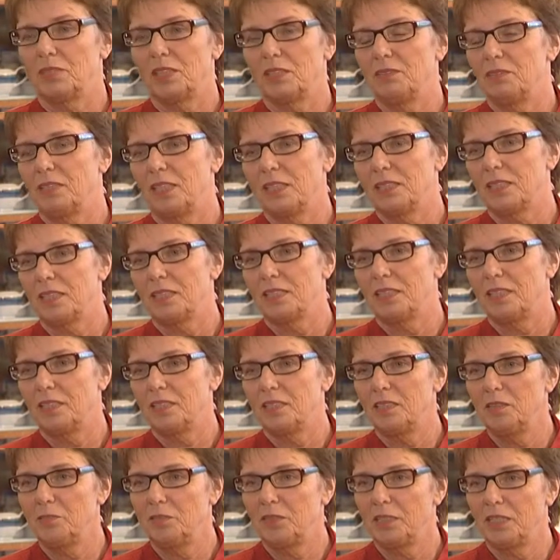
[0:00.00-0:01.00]
ein weißer
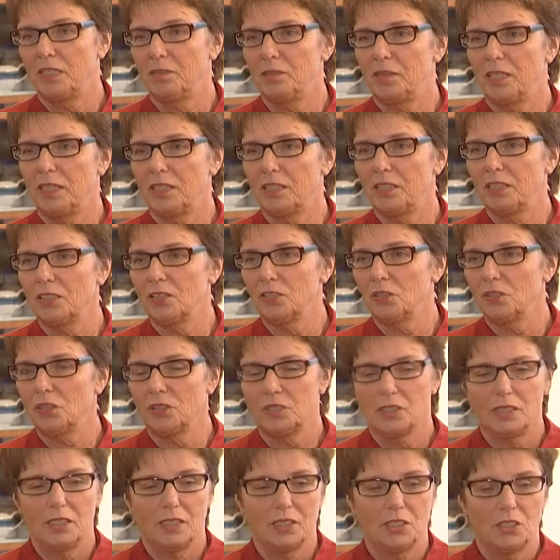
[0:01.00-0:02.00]
Zettel mit einem
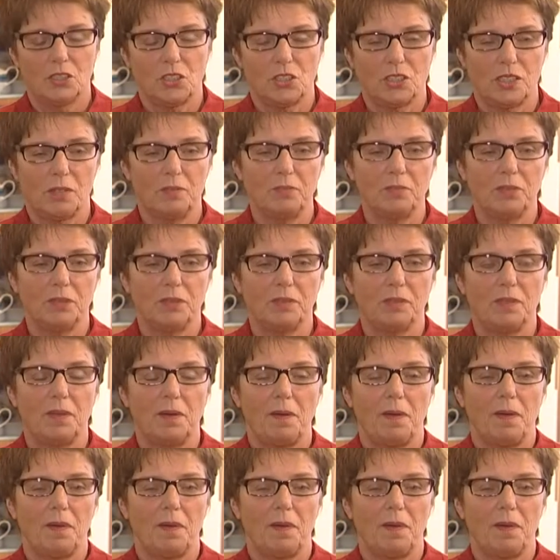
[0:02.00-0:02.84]
Einreisestempel,